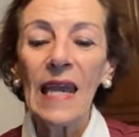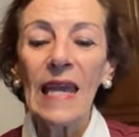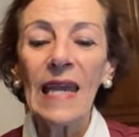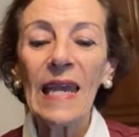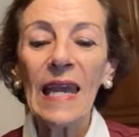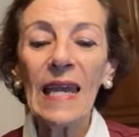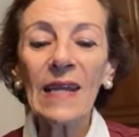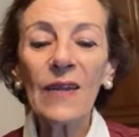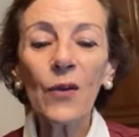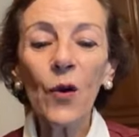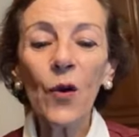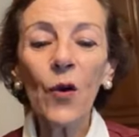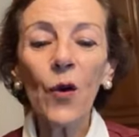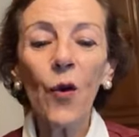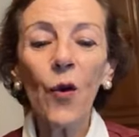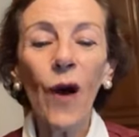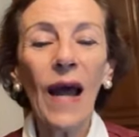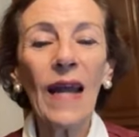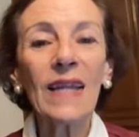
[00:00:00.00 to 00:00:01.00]
Y esto
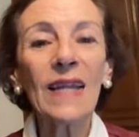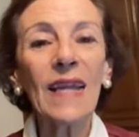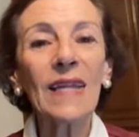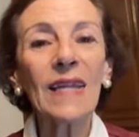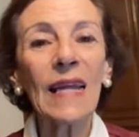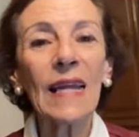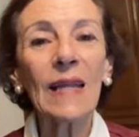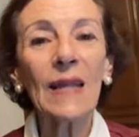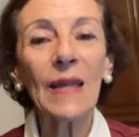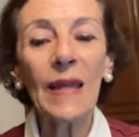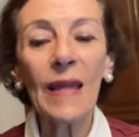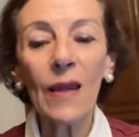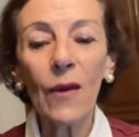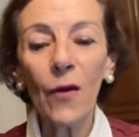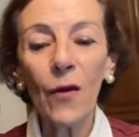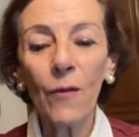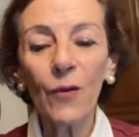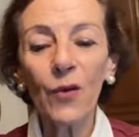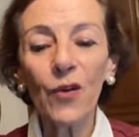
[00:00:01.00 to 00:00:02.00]
lo hace
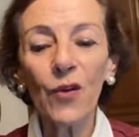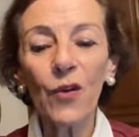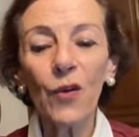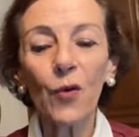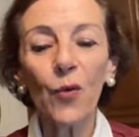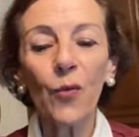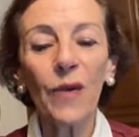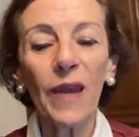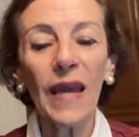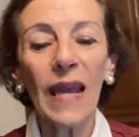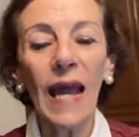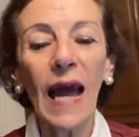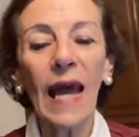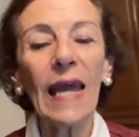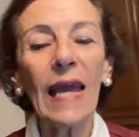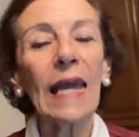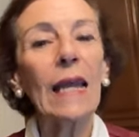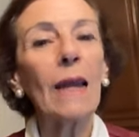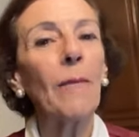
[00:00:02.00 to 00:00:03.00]
sentir como si
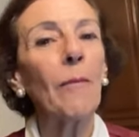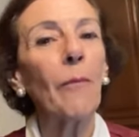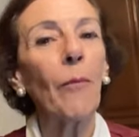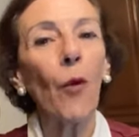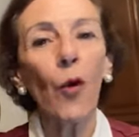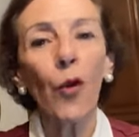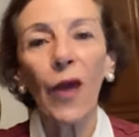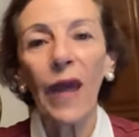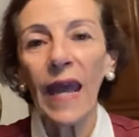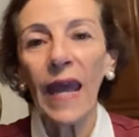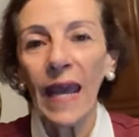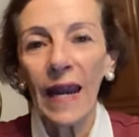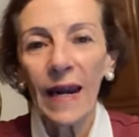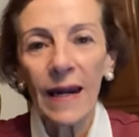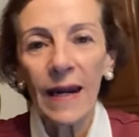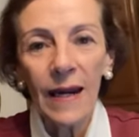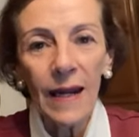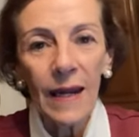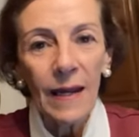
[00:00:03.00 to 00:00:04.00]
tuviera el
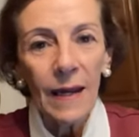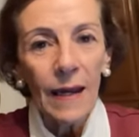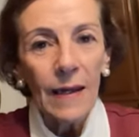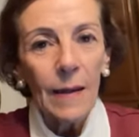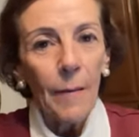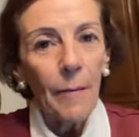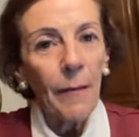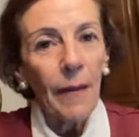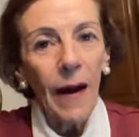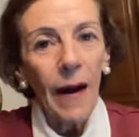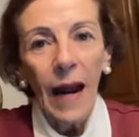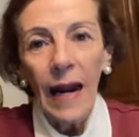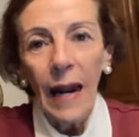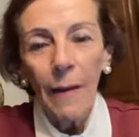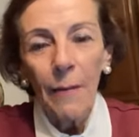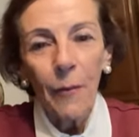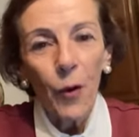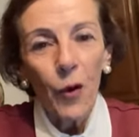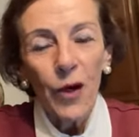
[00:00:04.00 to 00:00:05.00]
poder,
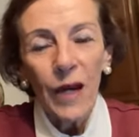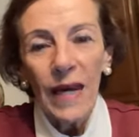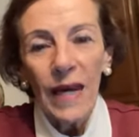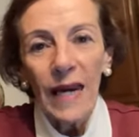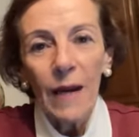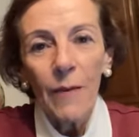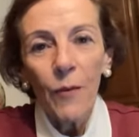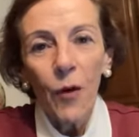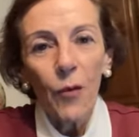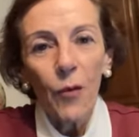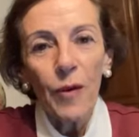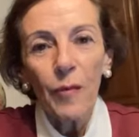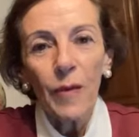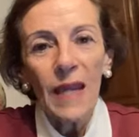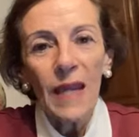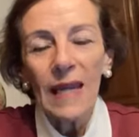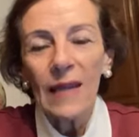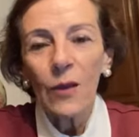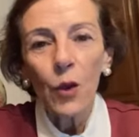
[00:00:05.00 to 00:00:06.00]
para poner en
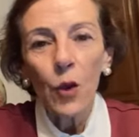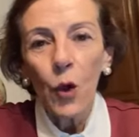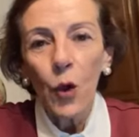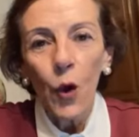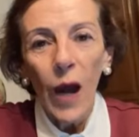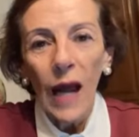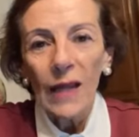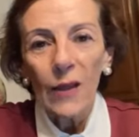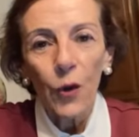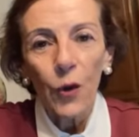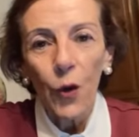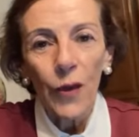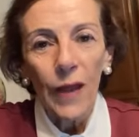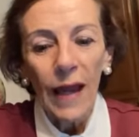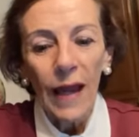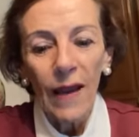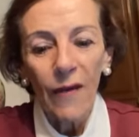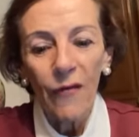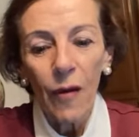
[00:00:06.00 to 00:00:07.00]
movimiento a
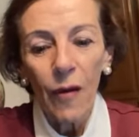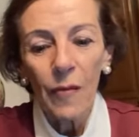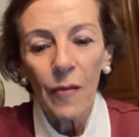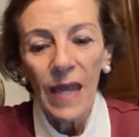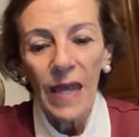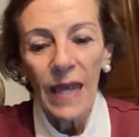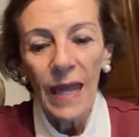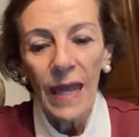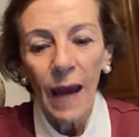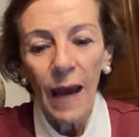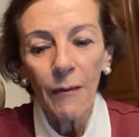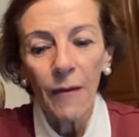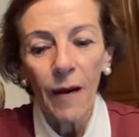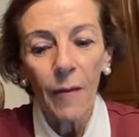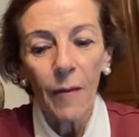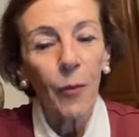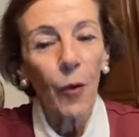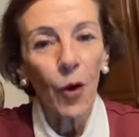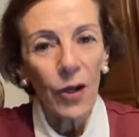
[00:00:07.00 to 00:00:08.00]
toda la familia,
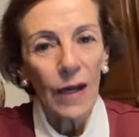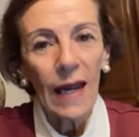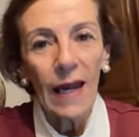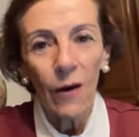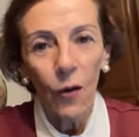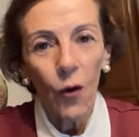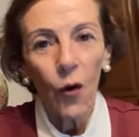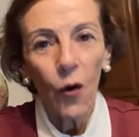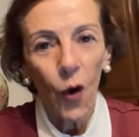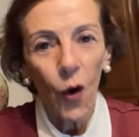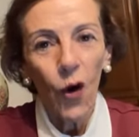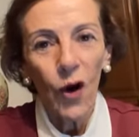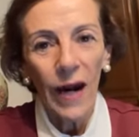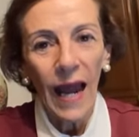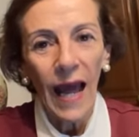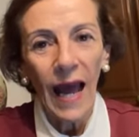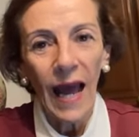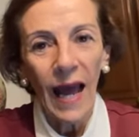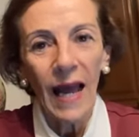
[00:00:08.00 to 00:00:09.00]
porque lo
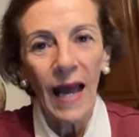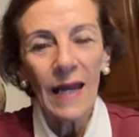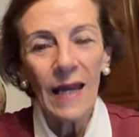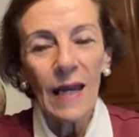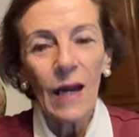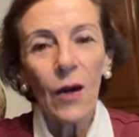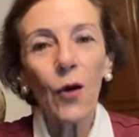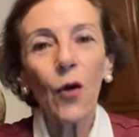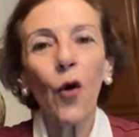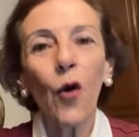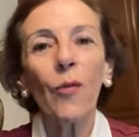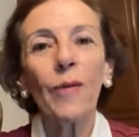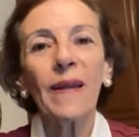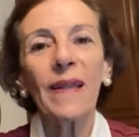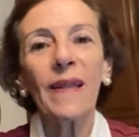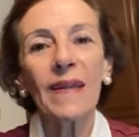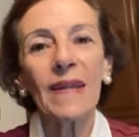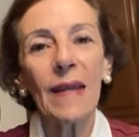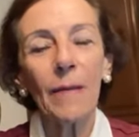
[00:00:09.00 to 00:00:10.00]
logra. Lo
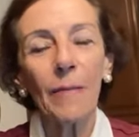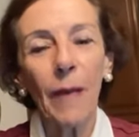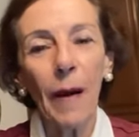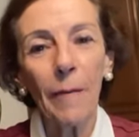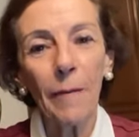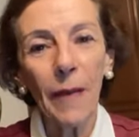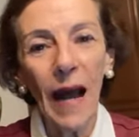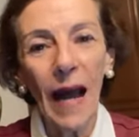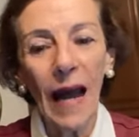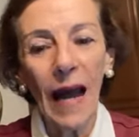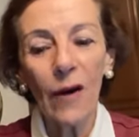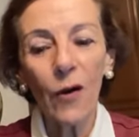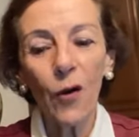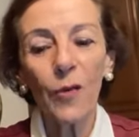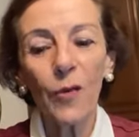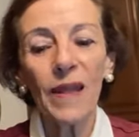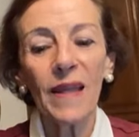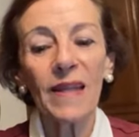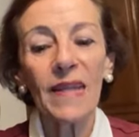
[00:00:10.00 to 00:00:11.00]
obedece el papá, lo
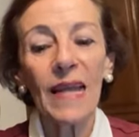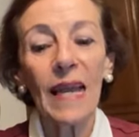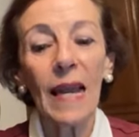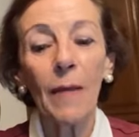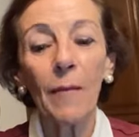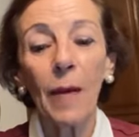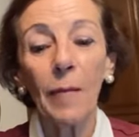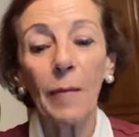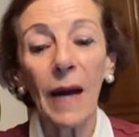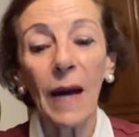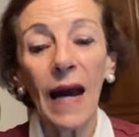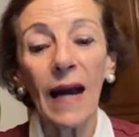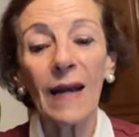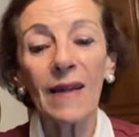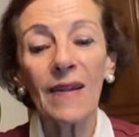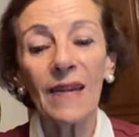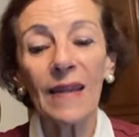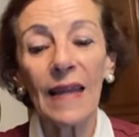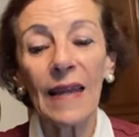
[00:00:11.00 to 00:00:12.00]
obedece la
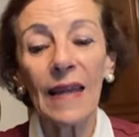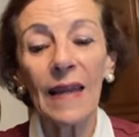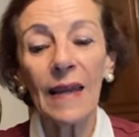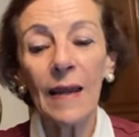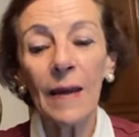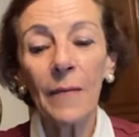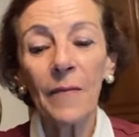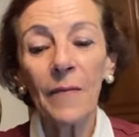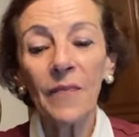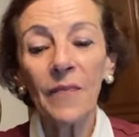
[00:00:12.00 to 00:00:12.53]
mamá, ¿sí?